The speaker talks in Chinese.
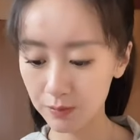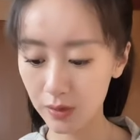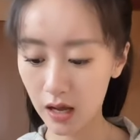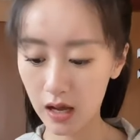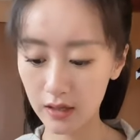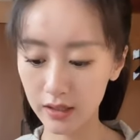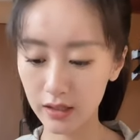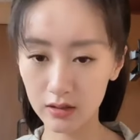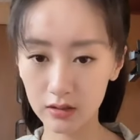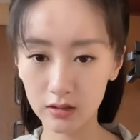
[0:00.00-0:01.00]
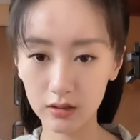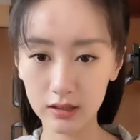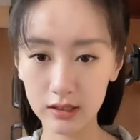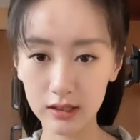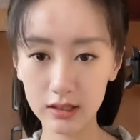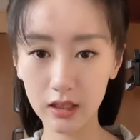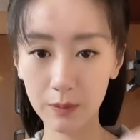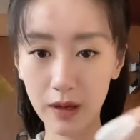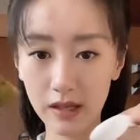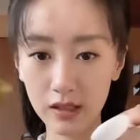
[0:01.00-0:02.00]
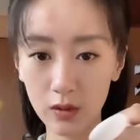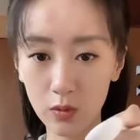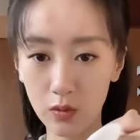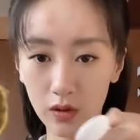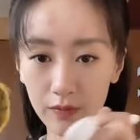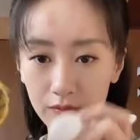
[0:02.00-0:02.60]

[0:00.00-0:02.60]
把那个新鲜的百香果